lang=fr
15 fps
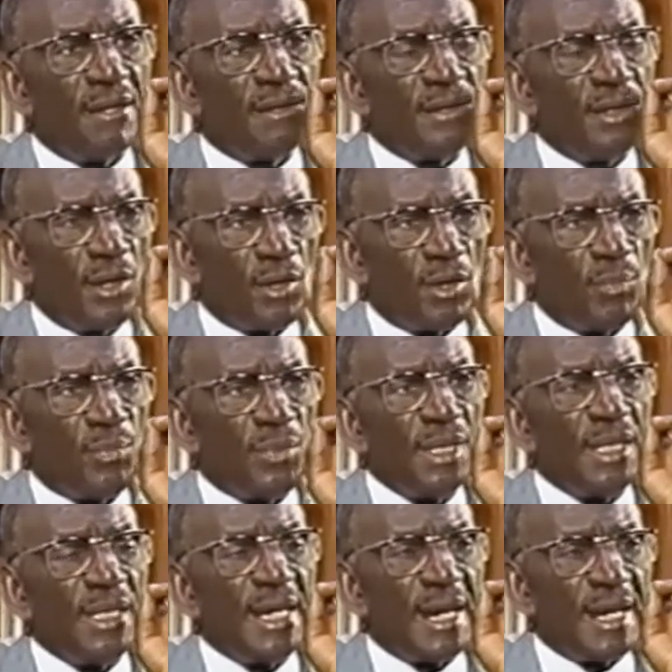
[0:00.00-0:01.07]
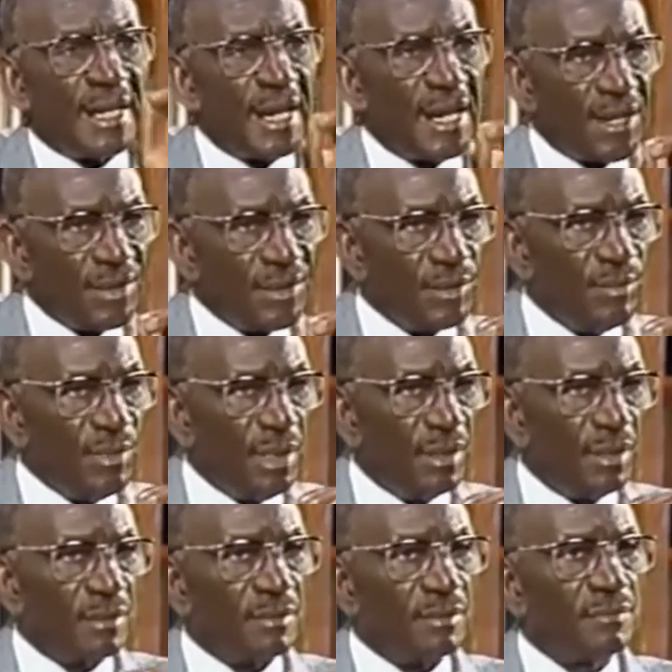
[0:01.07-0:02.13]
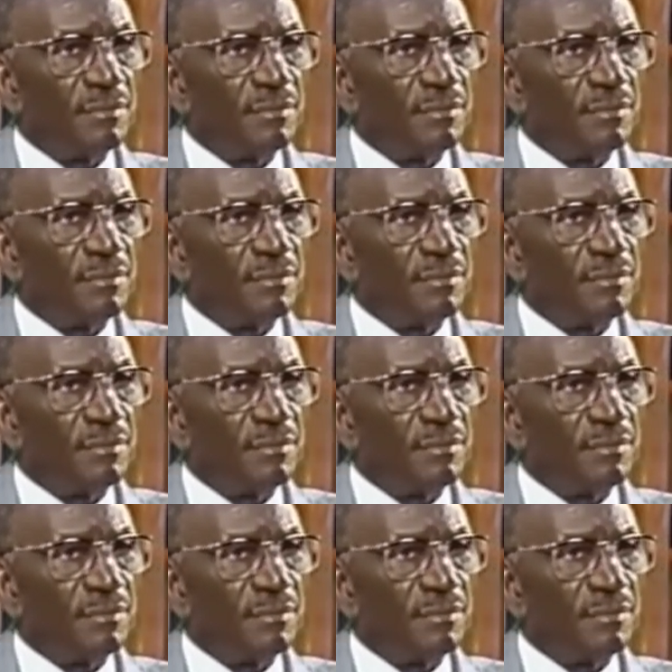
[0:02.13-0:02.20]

en Europe il y a 40 000 ans.